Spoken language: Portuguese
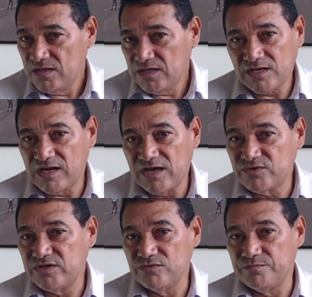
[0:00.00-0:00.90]
E
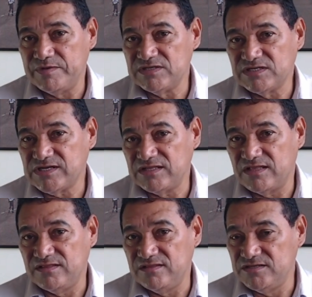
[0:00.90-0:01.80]
claro que o Pisa já
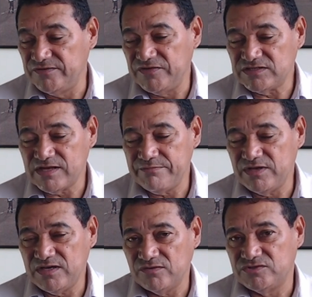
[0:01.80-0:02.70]
devia saber,